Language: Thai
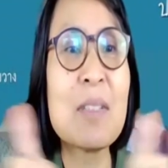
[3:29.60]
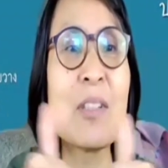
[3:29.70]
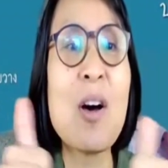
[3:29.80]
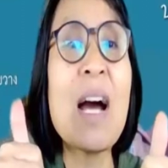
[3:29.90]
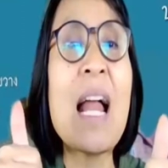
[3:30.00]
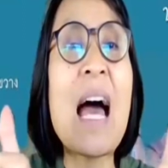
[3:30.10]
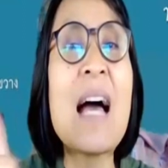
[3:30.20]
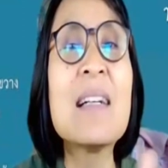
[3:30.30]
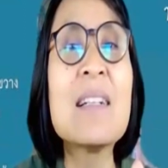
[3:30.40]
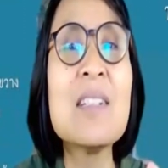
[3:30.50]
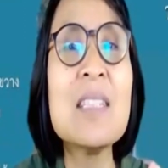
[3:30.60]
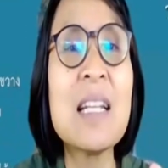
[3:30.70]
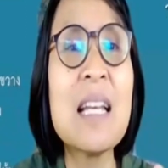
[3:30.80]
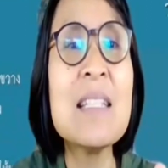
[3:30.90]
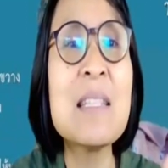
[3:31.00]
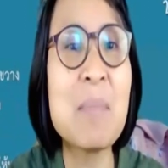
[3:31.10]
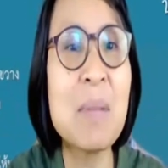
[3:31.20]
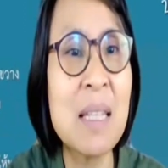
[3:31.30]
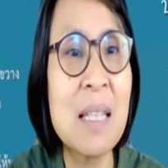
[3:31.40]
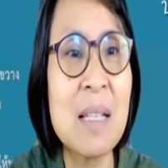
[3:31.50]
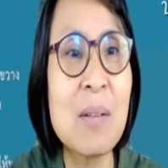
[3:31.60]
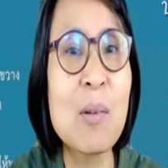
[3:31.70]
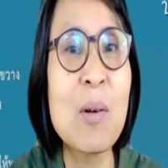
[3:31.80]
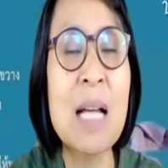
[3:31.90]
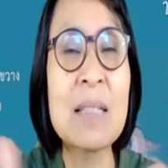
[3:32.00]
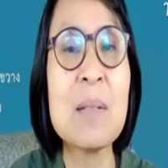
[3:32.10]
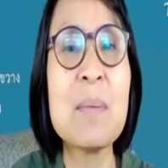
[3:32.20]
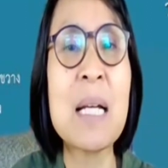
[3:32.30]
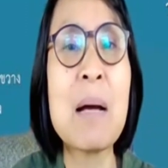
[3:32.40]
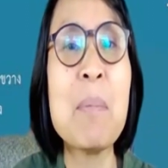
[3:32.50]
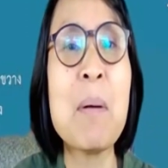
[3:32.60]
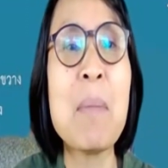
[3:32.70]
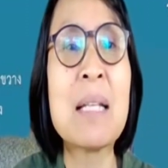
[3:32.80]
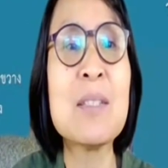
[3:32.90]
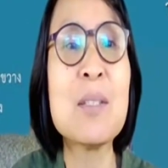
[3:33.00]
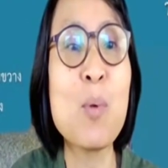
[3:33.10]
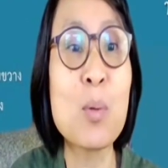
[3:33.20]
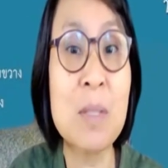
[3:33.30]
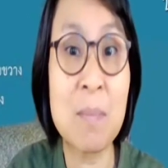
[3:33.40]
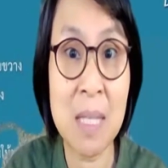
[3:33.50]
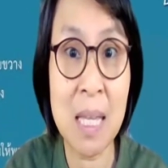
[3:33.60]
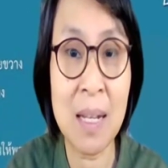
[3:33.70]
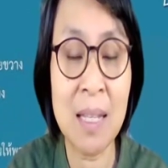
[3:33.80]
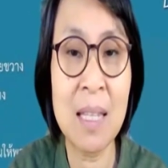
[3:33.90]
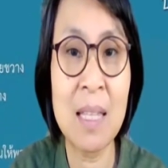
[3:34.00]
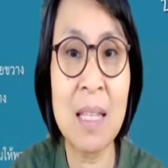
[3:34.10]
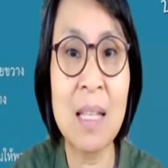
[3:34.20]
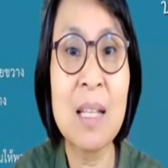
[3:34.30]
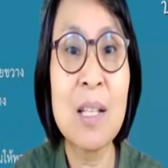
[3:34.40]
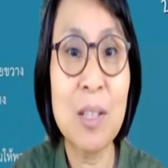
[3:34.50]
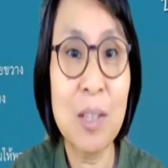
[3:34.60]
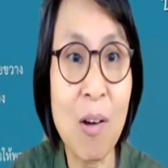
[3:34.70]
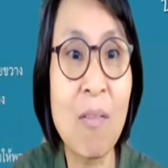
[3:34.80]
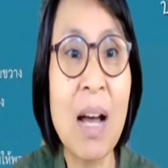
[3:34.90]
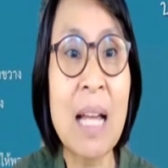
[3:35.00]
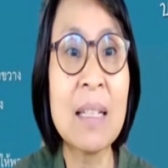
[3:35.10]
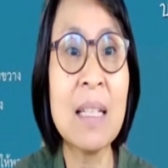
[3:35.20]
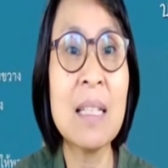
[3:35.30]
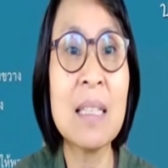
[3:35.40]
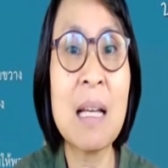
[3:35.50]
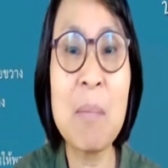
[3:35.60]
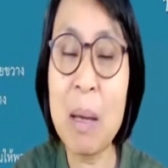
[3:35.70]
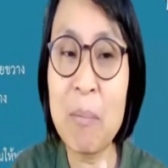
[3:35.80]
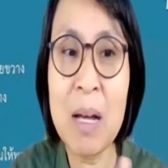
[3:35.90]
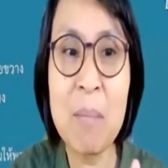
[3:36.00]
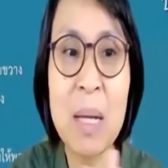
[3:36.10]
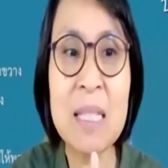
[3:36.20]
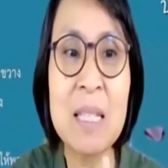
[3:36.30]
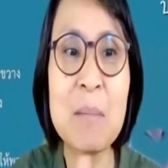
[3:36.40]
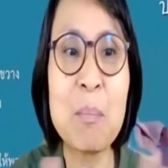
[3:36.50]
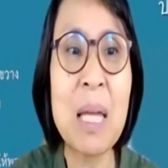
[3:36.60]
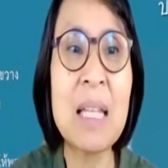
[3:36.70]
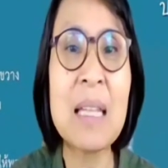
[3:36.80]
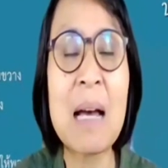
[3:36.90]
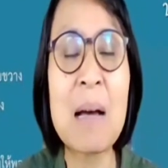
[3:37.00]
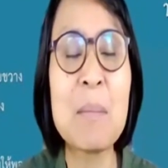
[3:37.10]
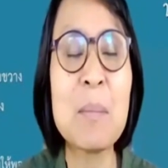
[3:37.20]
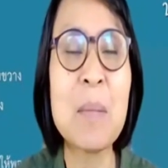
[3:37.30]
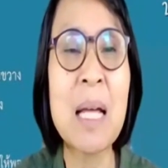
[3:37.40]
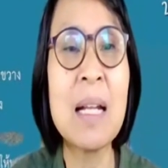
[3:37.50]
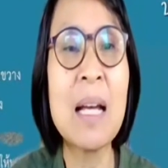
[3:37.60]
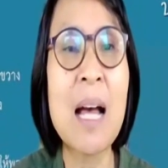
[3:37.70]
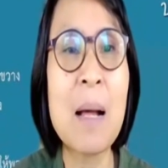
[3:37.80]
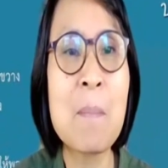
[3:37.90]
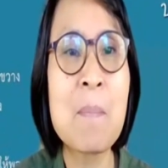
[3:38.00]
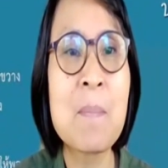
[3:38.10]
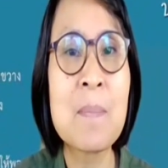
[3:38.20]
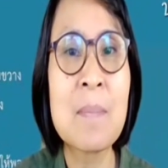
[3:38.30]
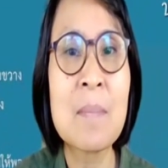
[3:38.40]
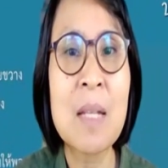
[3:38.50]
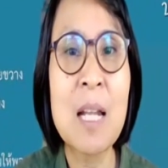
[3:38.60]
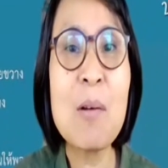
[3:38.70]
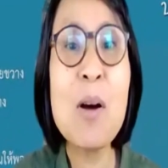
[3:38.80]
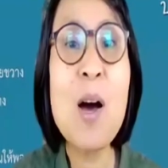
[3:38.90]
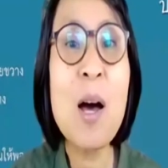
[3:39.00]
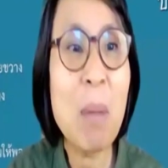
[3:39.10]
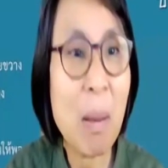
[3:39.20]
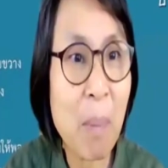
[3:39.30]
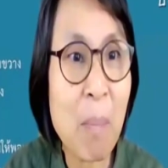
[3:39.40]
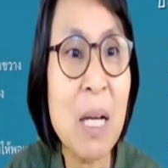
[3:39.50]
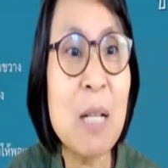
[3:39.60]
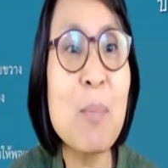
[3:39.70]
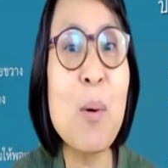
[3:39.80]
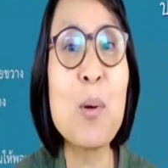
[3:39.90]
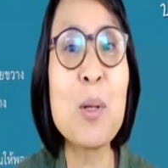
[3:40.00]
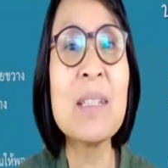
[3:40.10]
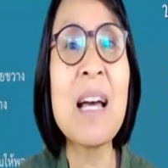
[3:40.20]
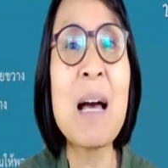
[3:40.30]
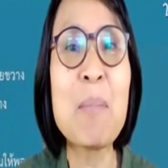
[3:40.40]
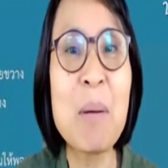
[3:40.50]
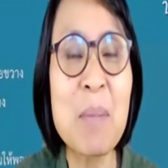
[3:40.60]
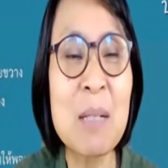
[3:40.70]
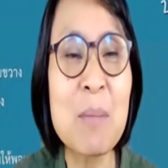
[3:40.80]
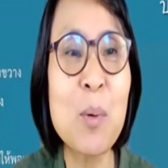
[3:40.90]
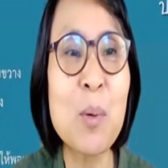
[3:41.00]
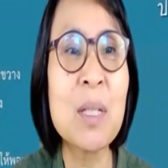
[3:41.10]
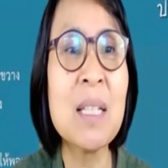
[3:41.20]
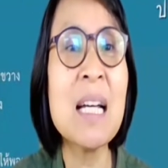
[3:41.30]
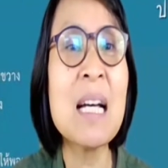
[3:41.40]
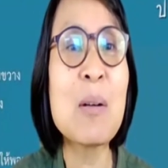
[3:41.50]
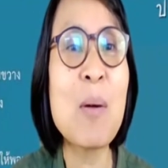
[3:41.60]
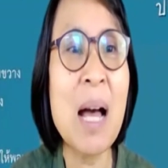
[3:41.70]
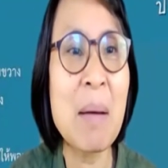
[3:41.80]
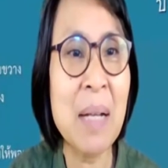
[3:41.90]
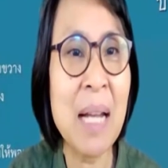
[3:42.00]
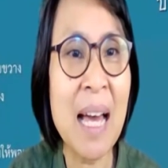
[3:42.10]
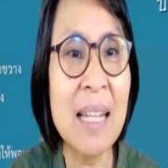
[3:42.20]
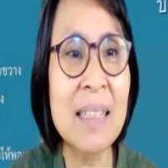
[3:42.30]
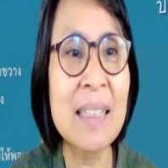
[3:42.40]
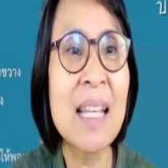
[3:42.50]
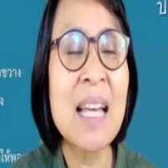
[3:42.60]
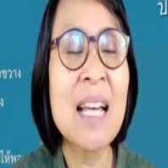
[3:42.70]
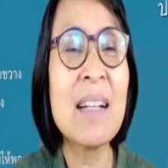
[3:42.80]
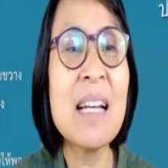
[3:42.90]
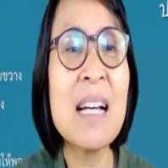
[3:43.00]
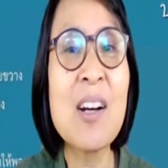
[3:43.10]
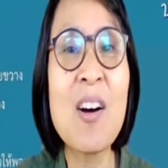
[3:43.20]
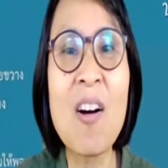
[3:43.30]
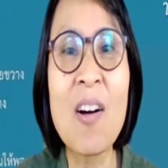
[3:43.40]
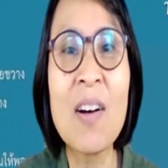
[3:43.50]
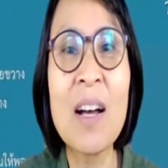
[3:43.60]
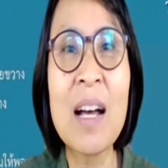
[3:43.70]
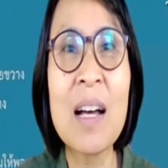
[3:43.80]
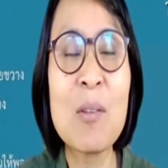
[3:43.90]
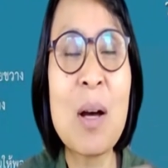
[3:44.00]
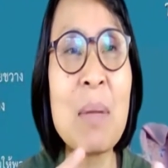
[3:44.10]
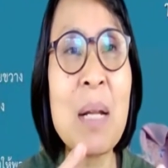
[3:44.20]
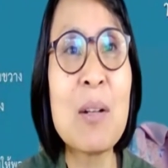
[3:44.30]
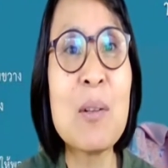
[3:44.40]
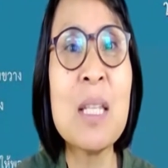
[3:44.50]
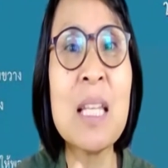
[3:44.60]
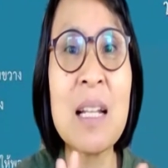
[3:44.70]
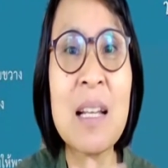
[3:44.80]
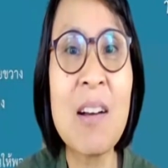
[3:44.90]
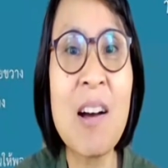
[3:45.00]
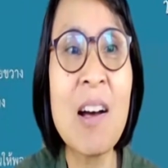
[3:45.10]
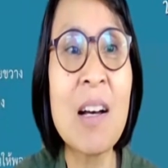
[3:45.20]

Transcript: สองครั้งก็จะได้สิบนาทีกว่ากว่าใช่ไหมคะประมาณสิบหกสิบเจ็ดนาทีต่อวันเนี่ย ถ้าแบบว่ามาชิ่งเป๊ะตามนั้นนะคะ แล้วก็มาประเมินผลค่ะ ประเมินผลเรื่องความดันเรื่องของอความดันโลหิตแล้วก็